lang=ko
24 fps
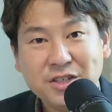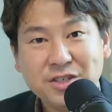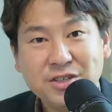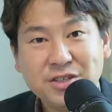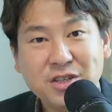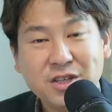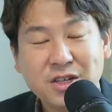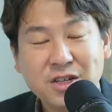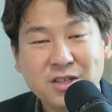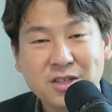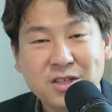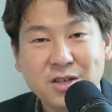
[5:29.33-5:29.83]

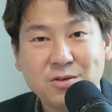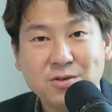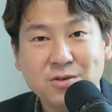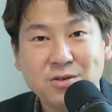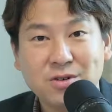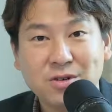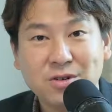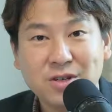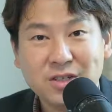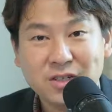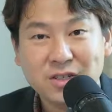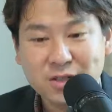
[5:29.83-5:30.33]
인쇄
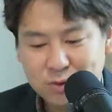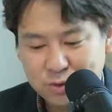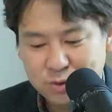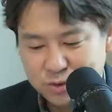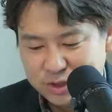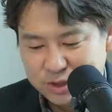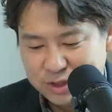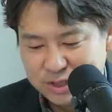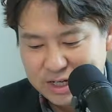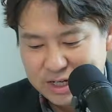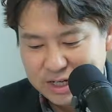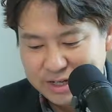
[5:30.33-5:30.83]
상태도 그렇게 이제
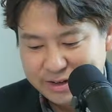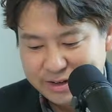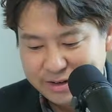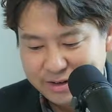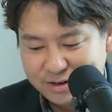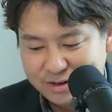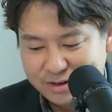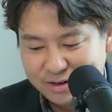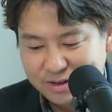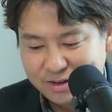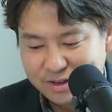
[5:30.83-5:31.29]
좋지는 않아요.